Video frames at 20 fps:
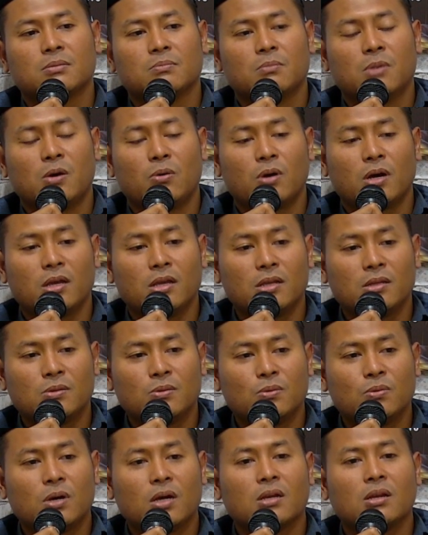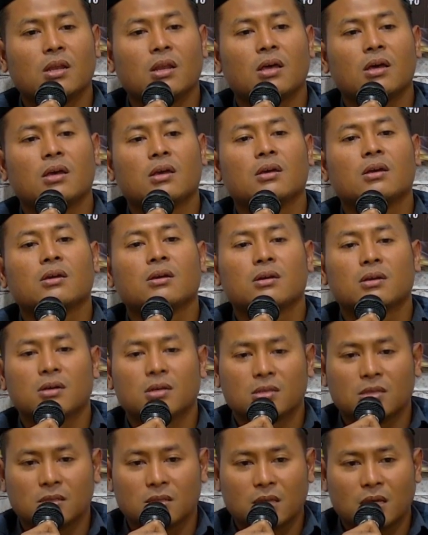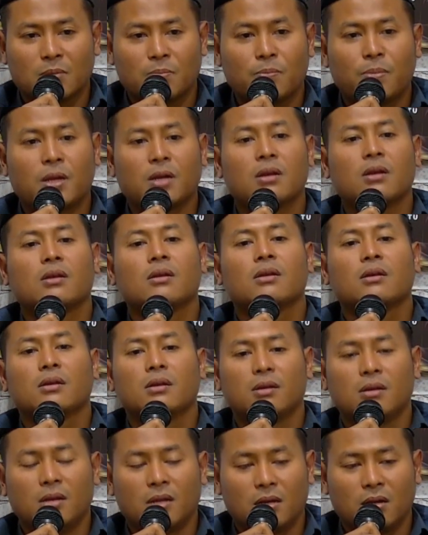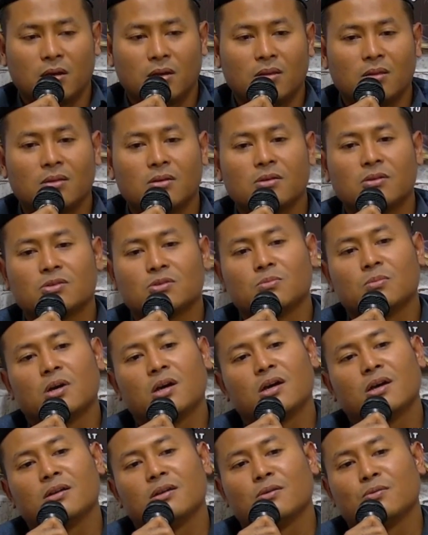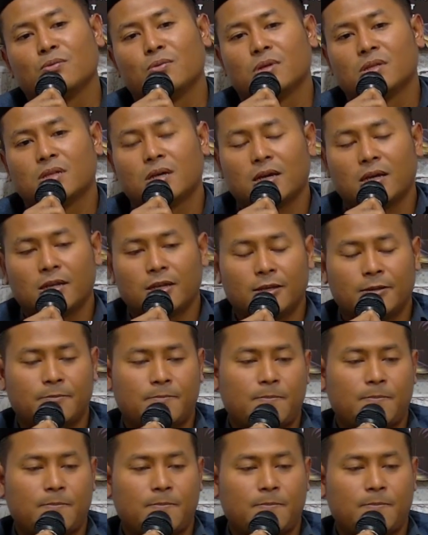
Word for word: bahwa itu adalah ketetapan dari Allah Subhanahu wa taala.